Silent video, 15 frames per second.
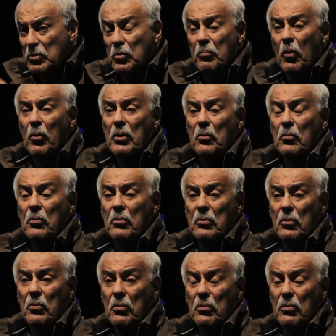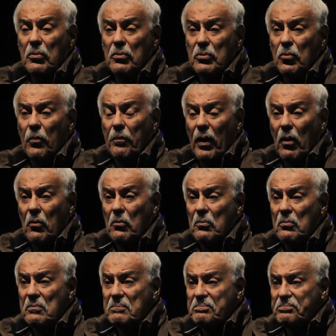muito boa no, no, no, palco